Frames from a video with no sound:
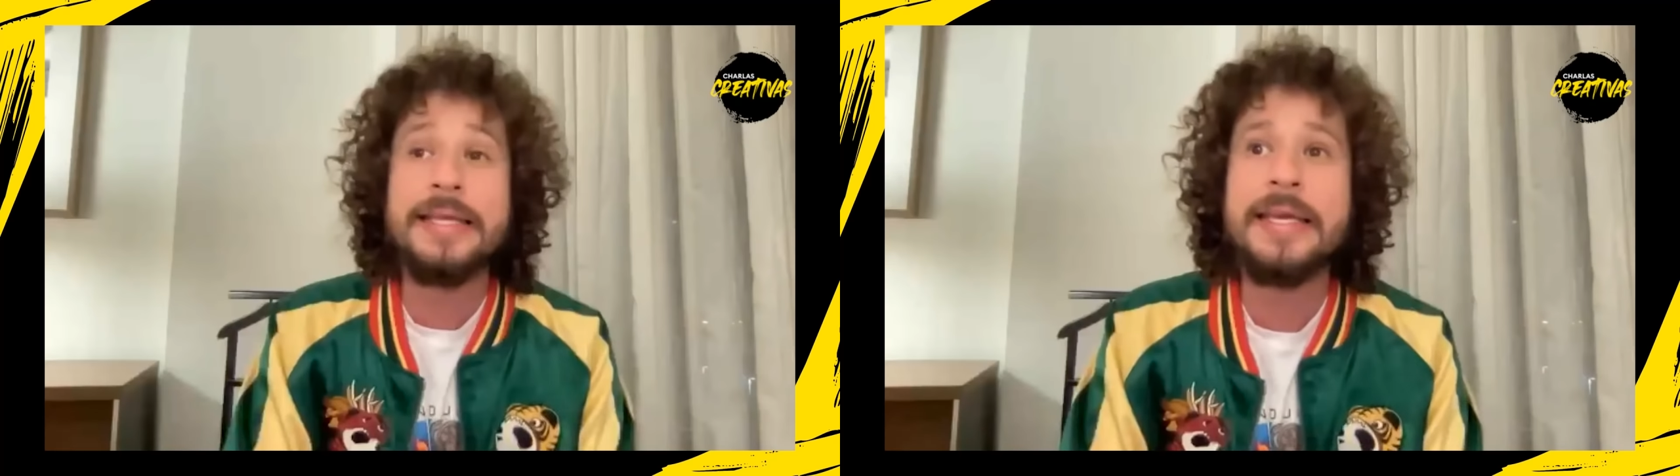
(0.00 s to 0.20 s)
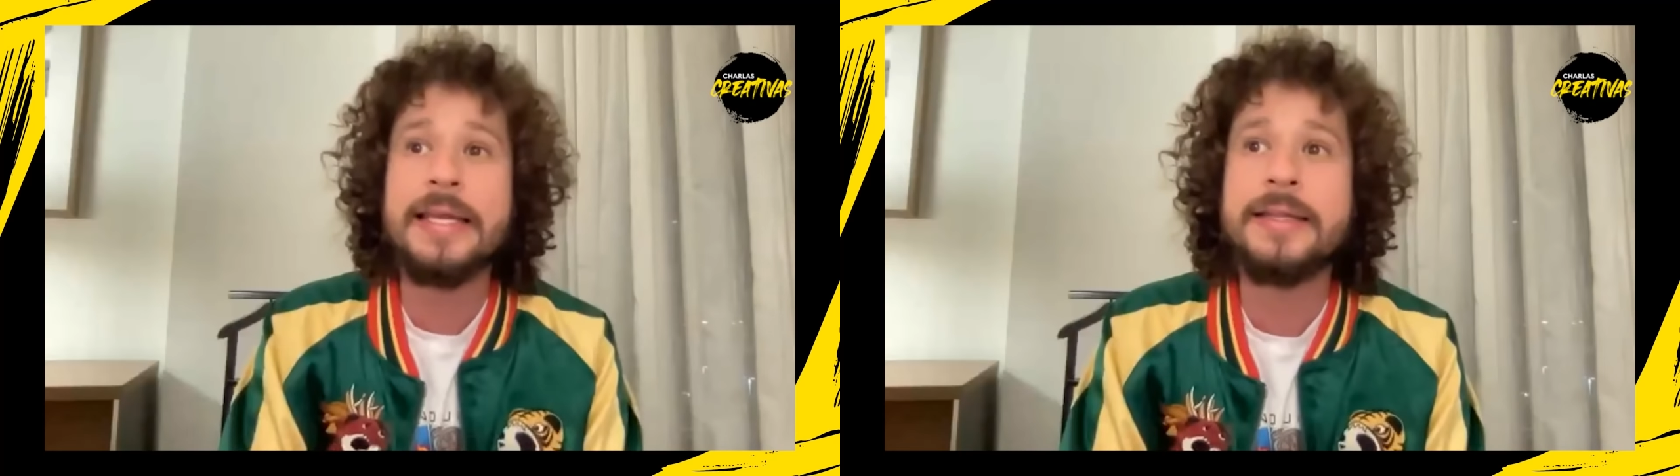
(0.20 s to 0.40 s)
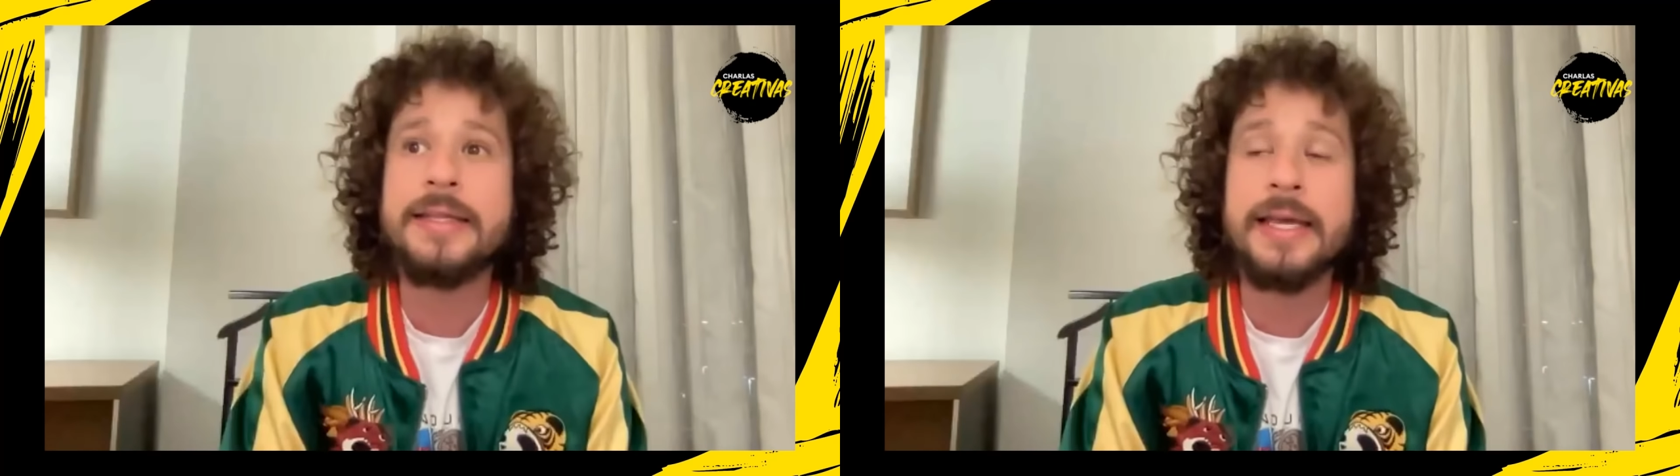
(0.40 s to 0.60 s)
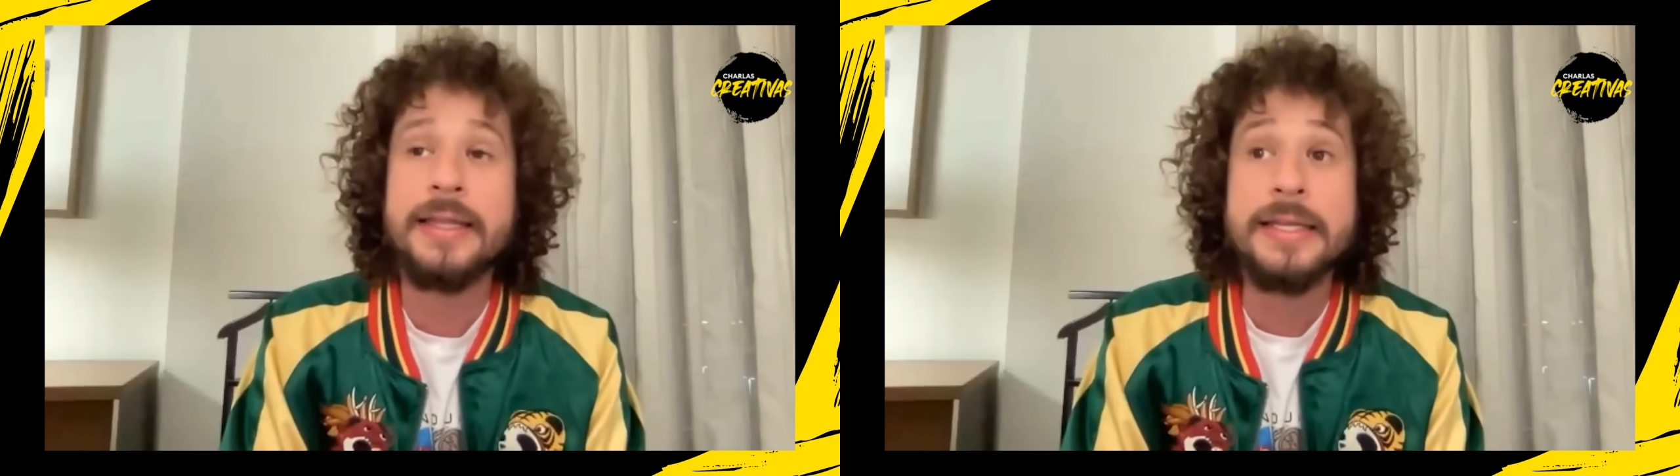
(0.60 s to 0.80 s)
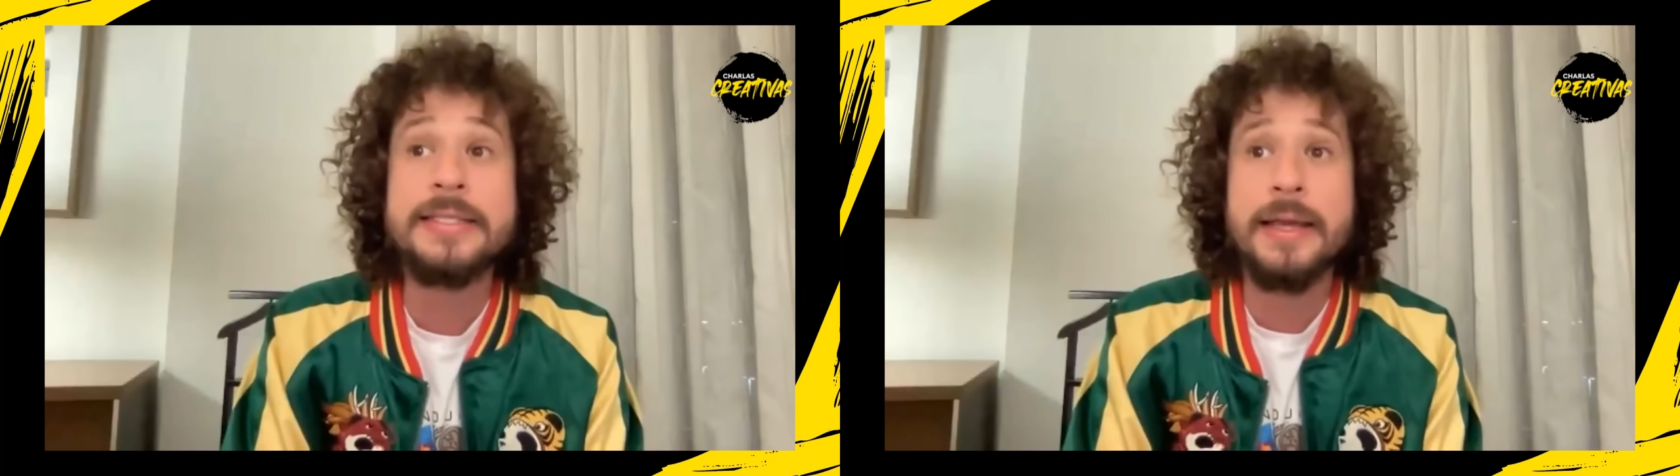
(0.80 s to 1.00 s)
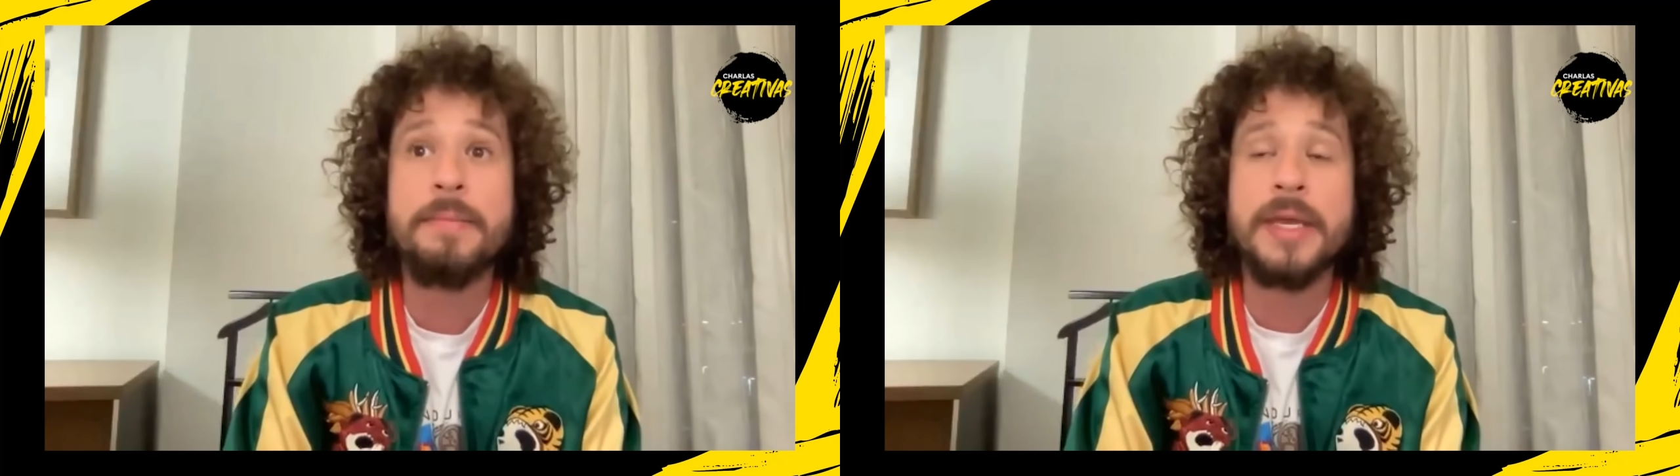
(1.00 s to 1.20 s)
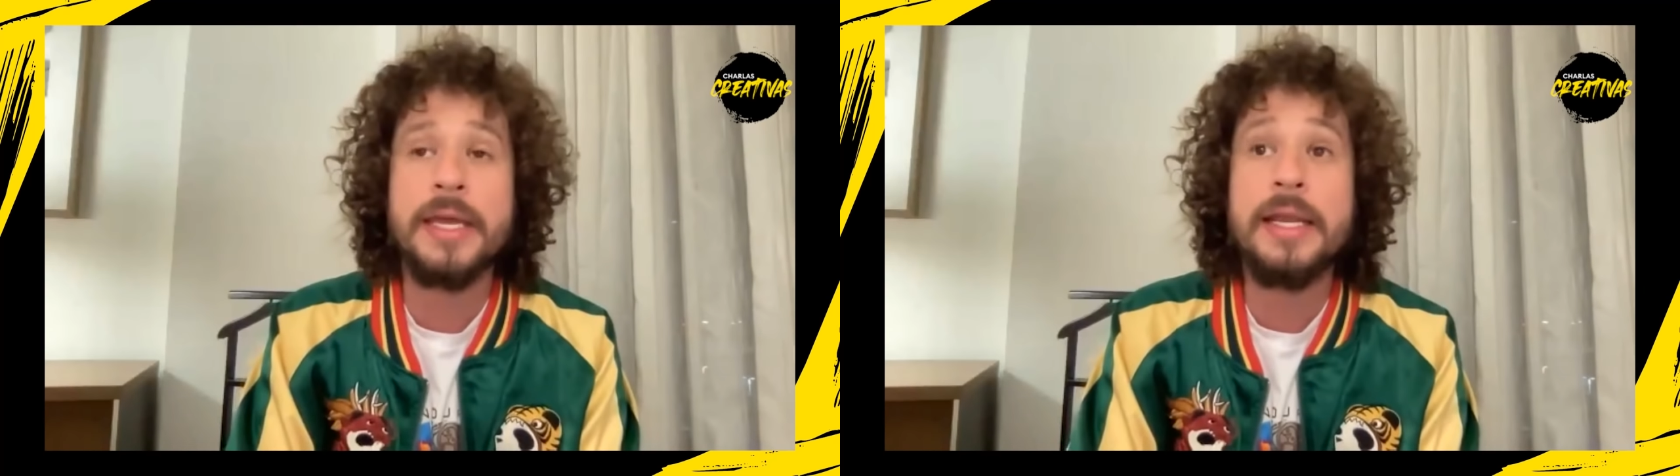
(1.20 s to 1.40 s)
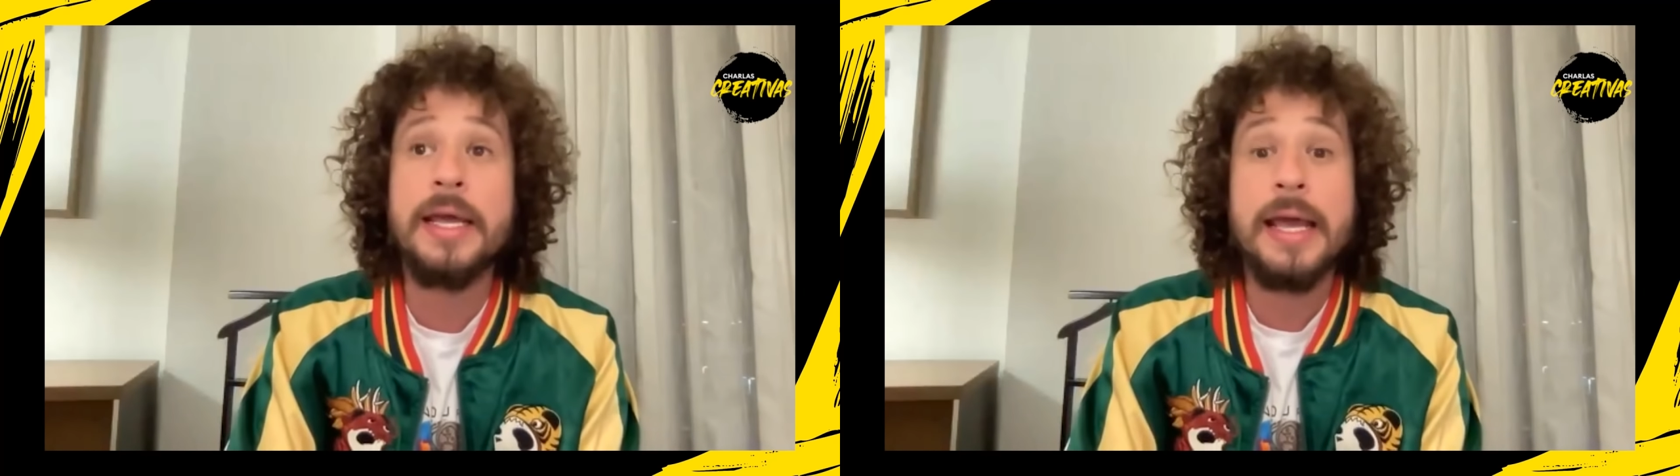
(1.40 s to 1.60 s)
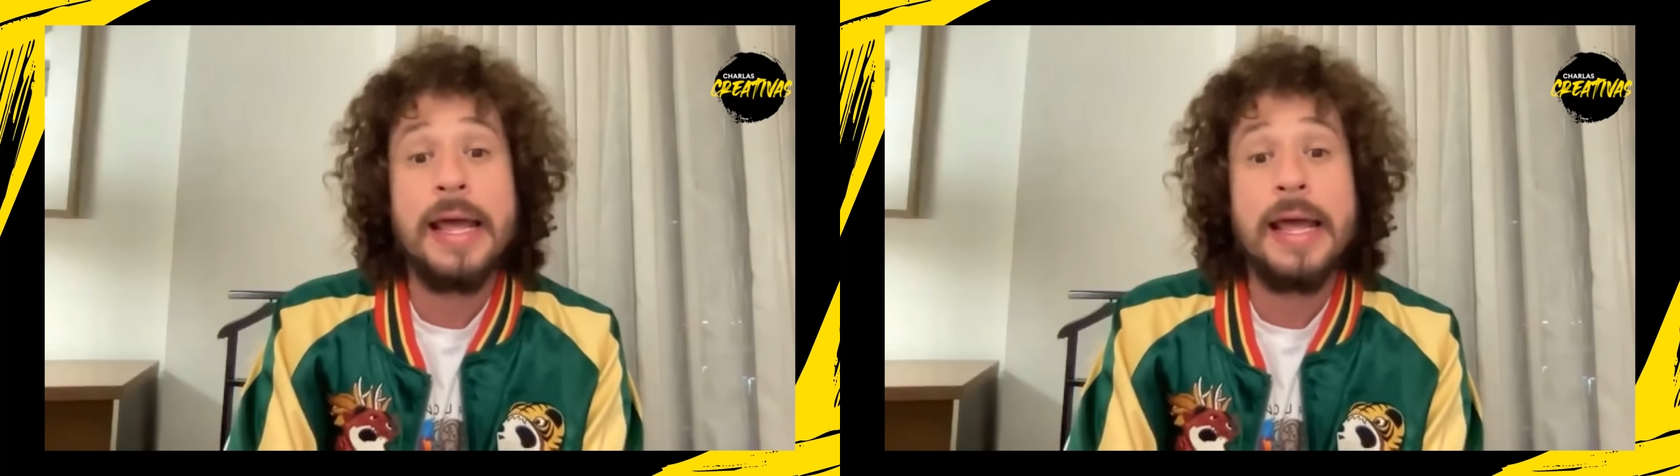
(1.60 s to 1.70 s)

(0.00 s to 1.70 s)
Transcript: y entiendes también